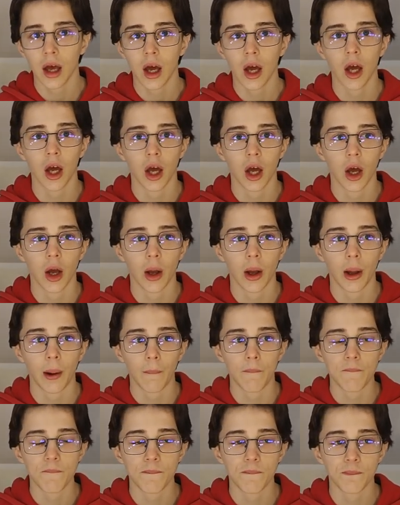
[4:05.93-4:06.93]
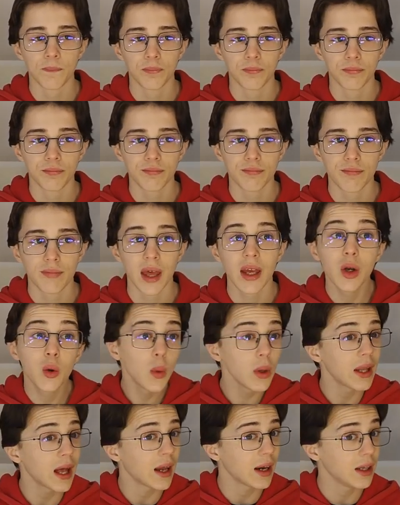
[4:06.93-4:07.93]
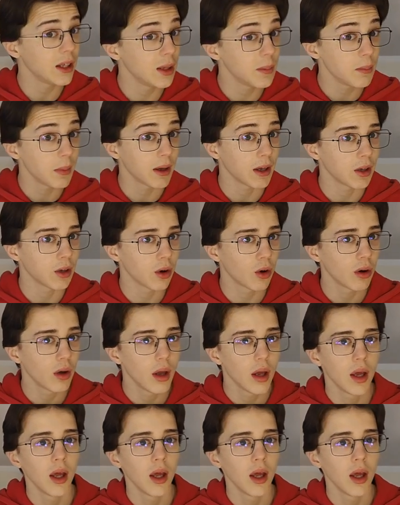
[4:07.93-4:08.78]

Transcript: ehm, inquinare di meno.